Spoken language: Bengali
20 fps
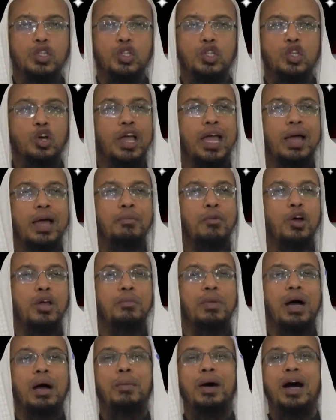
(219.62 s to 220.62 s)
দয়াময়
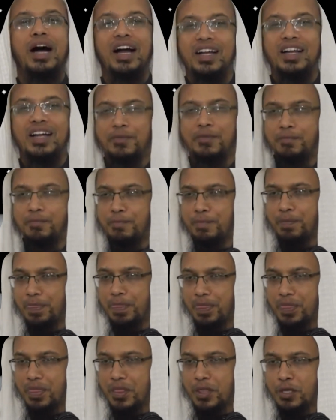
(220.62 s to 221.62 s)
বাবা
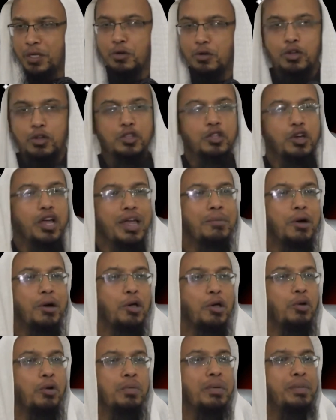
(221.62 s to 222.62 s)
কোন দয়াময়
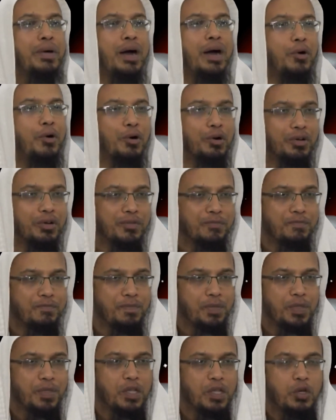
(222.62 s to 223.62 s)
অভিভাবক
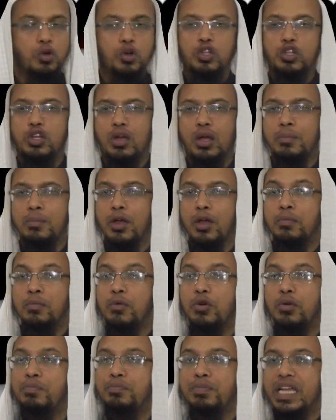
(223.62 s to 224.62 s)
কোন দয়াময়
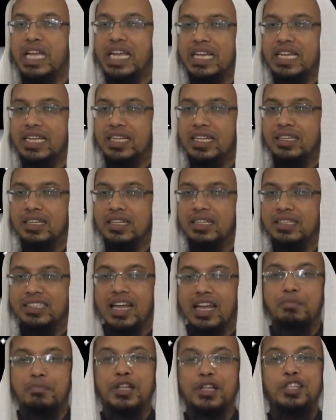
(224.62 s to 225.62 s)
মুরব্বী তার
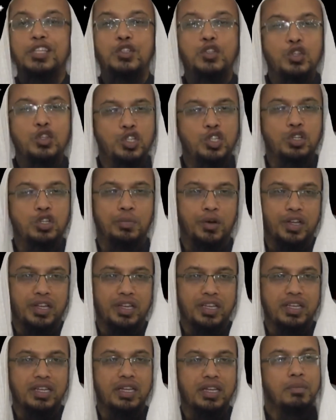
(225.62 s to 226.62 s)
মৃত্যুর সময়
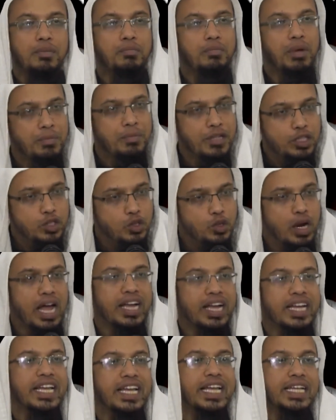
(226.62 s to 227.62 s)
বা মৃত্যুর
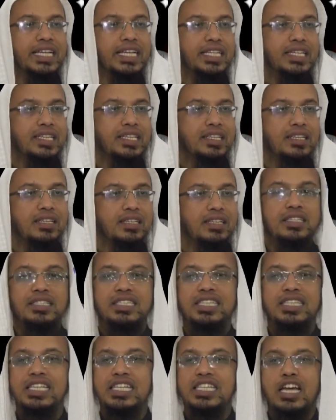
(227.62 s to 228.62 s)
আগে
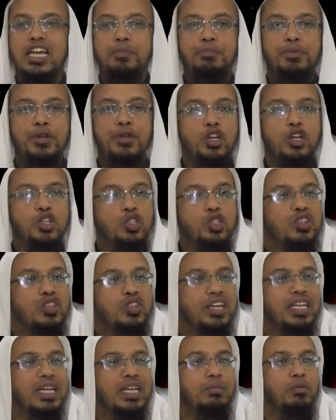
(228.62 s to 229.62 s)
তিনি তার
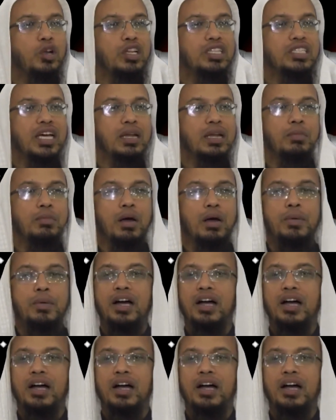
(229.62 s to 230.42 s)
প্রিয়জনদেরকে বলে যান বাবা